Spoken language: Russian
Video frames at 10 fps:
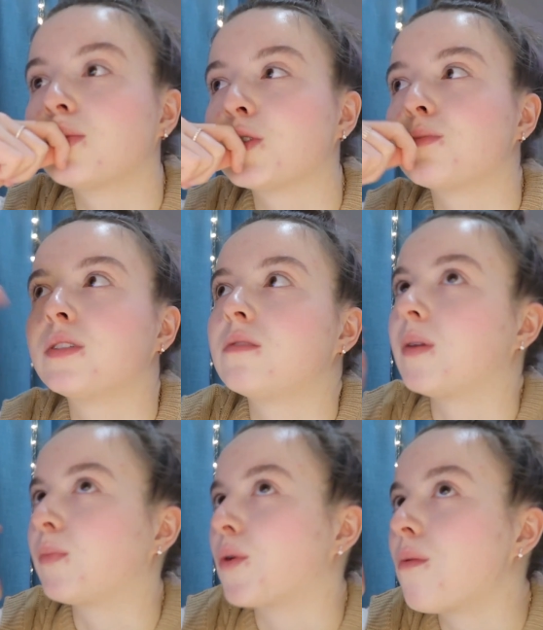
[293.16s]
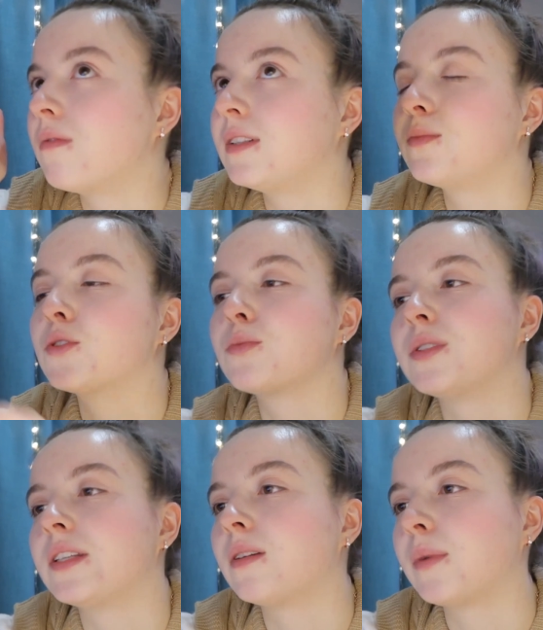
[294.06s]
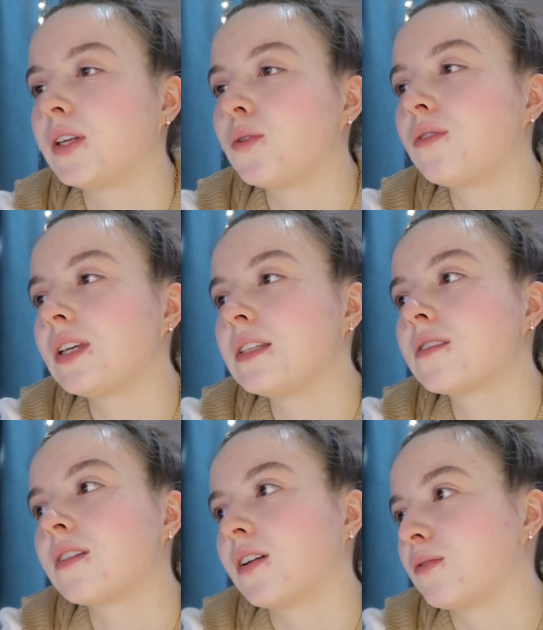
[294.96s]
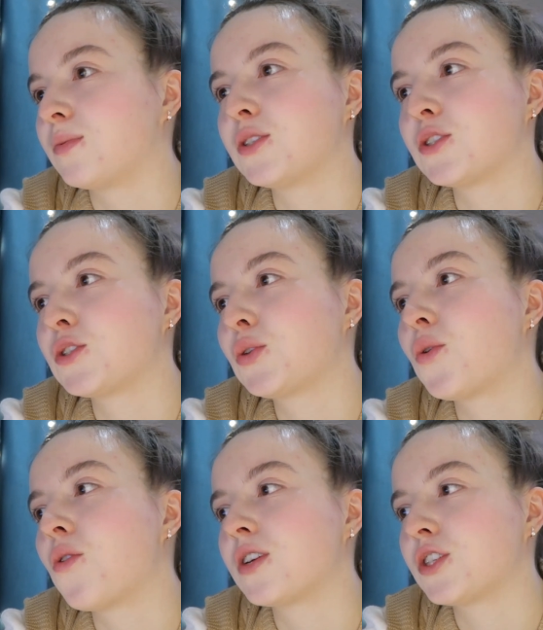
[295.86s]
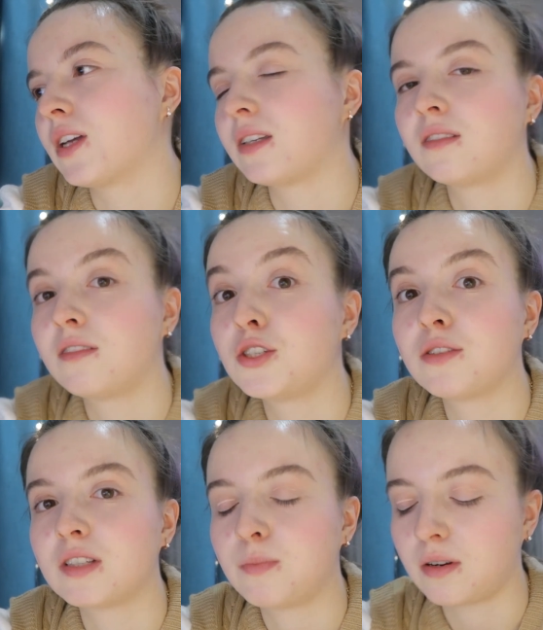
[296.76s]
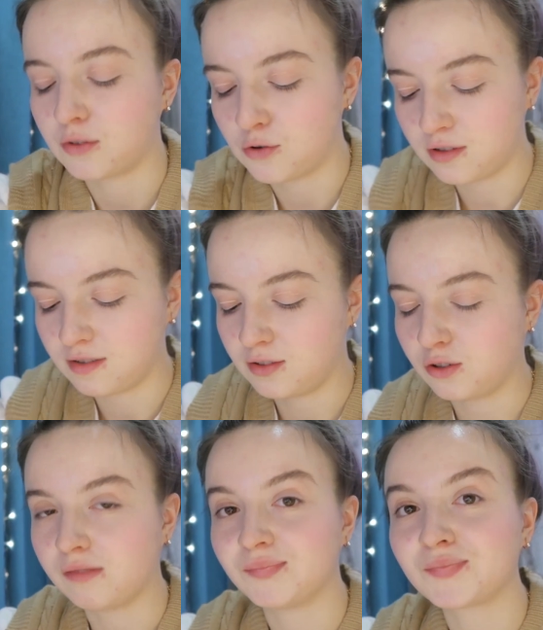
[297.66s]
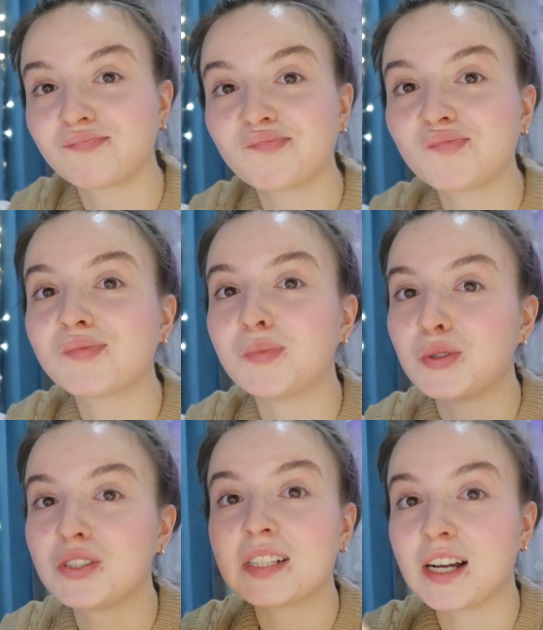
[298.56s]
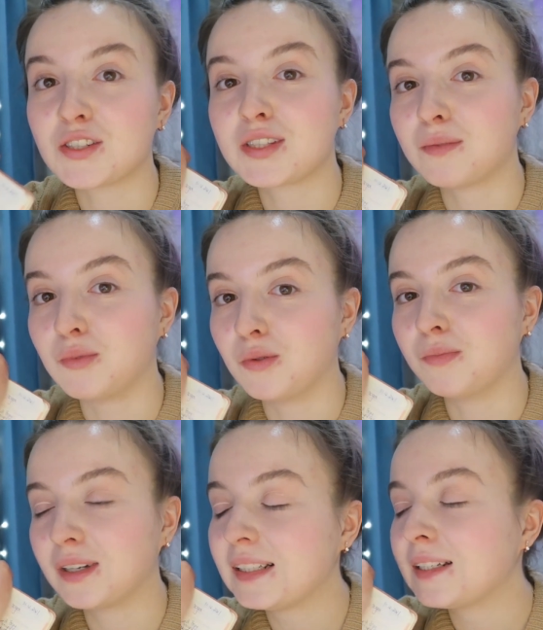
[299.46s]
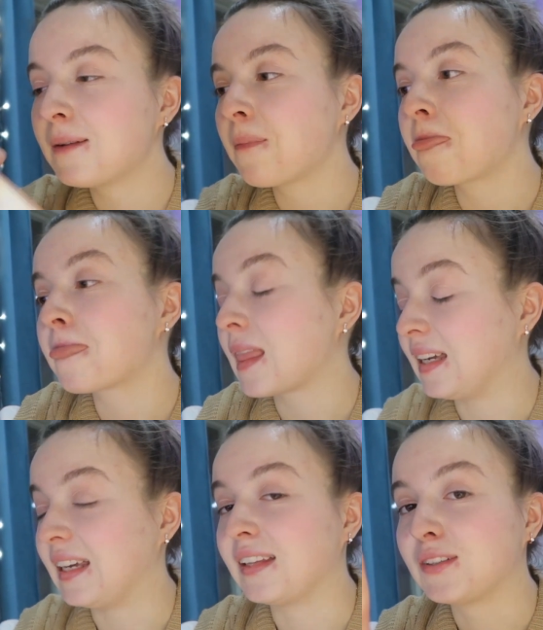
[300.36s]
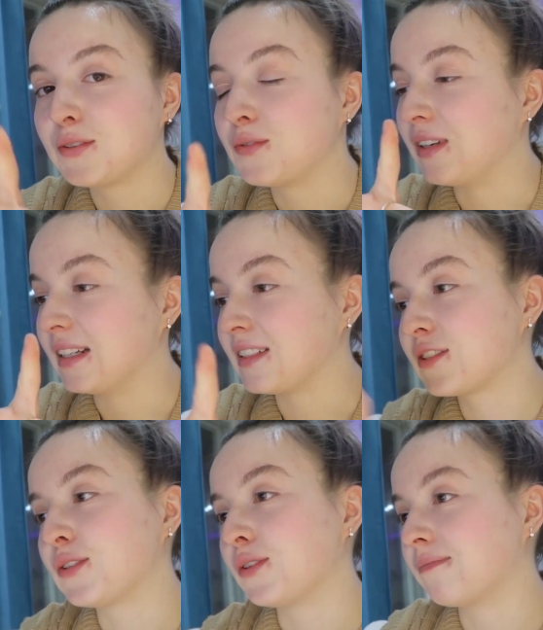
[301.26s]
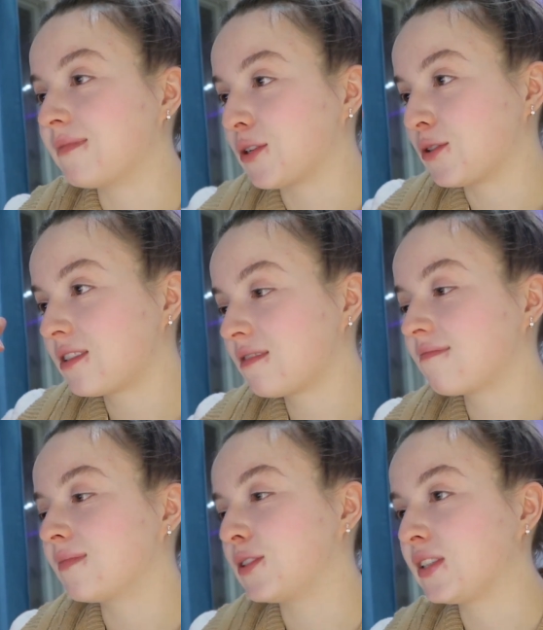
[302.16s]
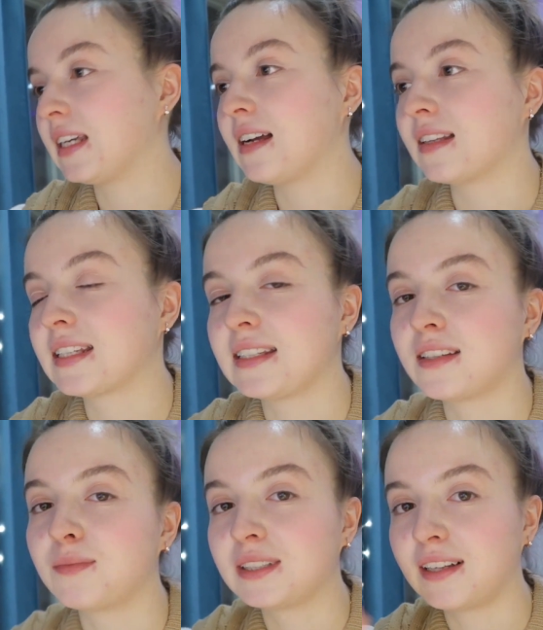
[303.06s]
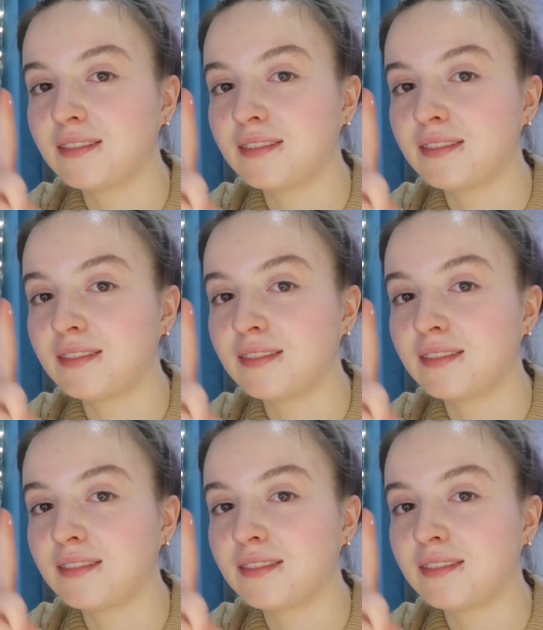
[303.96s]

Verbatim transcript: может быть, попробовать, может быть, это мое. Я не знаю вообще, что ожидать от 2021 года, но будет, кажется, бомба. Я так уверена, что рост будет гигантский. Самое